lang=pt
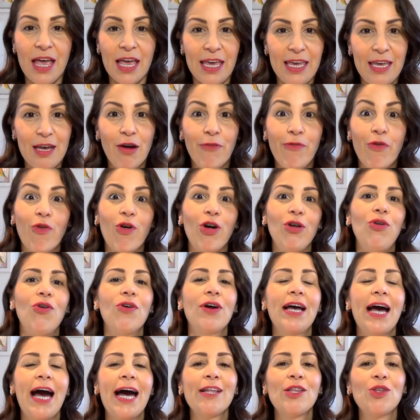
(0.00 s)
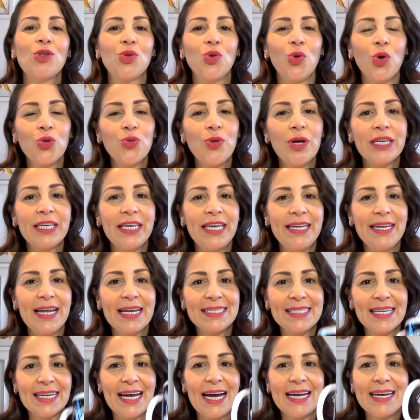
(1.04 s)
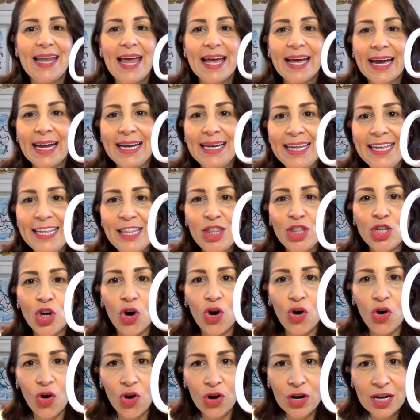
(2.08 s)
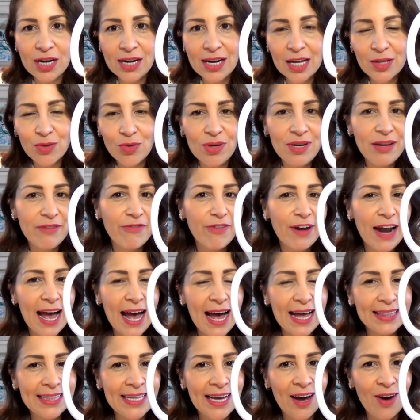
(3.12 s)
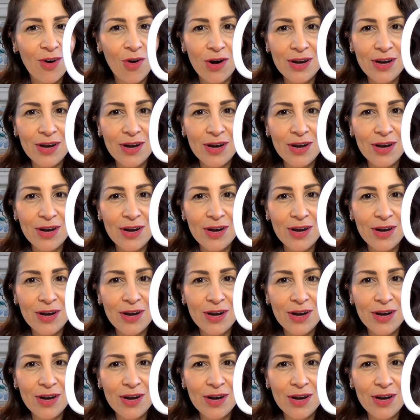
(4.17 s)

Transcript: e eu vou colocar tudo aqui nessa caneca lindona do Livrada.